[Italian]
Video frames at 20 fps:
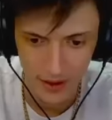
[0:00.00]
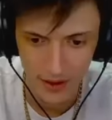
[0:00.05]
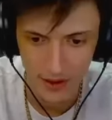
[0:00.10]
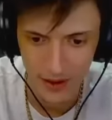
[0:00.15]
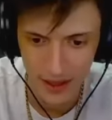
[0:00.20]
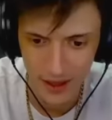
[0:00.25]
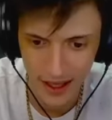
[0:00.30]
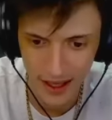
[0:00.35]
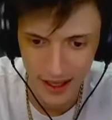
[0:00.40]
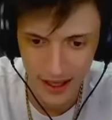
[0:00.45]

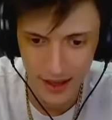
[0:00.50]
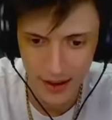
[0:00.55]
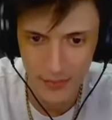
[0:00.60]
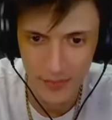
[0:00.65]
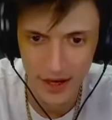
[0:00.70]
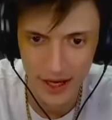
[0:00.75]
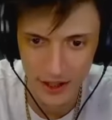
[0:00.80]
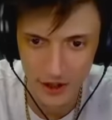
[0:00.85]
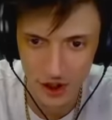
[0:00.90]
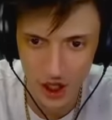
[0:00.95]
Eh, poi
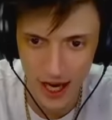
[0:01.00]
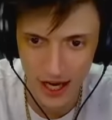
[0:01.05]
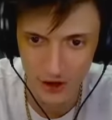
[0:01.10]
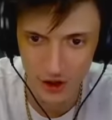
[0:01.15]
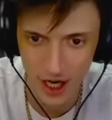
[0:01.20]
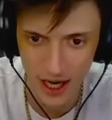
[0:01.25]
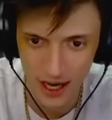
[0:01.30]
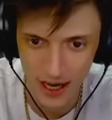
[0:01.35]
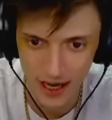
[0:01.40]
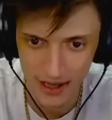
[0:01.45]
che c'è?
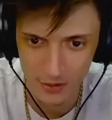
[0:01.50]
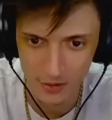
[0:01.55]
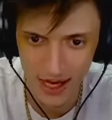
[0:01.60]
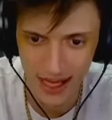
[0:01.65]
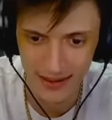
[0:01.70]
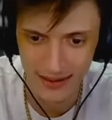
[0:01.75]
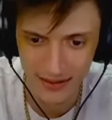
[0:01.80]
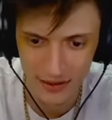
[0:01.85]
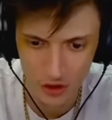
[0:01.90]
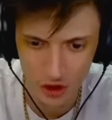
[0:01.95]
c'è
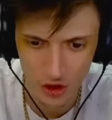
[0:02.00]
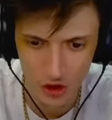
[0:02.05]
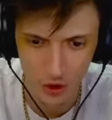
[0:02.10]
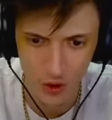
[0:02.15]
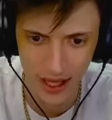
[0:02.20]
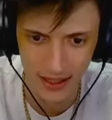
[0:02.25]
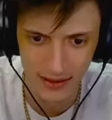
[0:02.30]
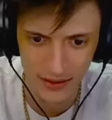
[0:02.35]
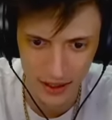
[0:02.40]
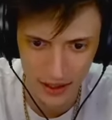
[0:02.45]
ci sono
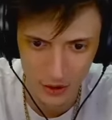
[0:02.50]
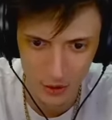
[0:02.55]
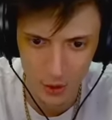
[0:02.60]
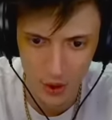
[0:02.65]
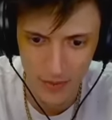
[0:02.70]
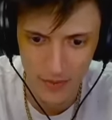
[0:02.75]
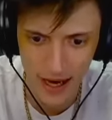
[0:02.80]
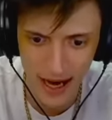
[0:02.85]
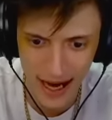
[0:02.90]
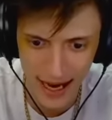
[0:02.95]
altre due
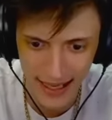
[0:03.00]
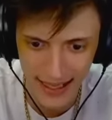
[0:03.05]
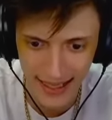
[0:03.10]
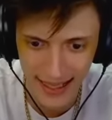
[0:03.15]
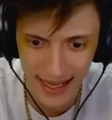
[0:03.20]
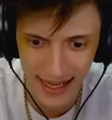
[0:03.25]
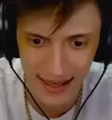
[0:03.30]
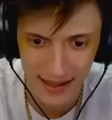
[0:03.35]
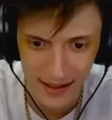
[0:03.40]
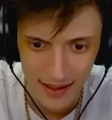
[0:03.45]

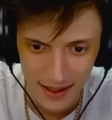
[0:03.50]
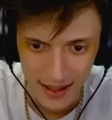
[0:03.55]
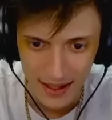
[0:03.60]
manga.